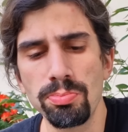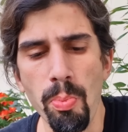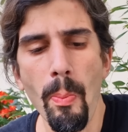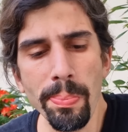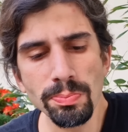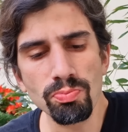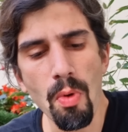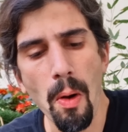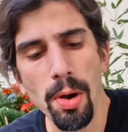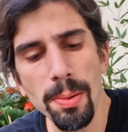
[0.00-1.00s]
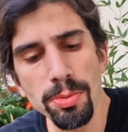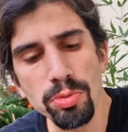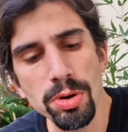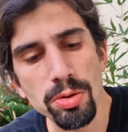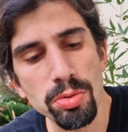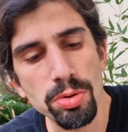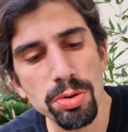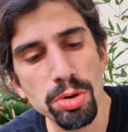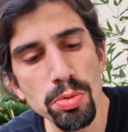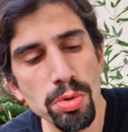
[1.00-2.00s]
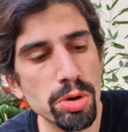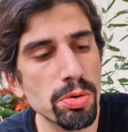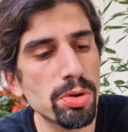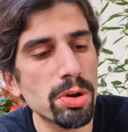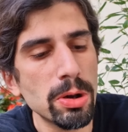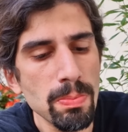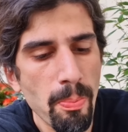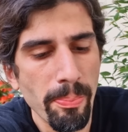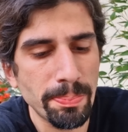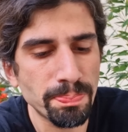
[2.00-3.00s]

Mhm. Auch ab und zu dann so Schokostücke drin.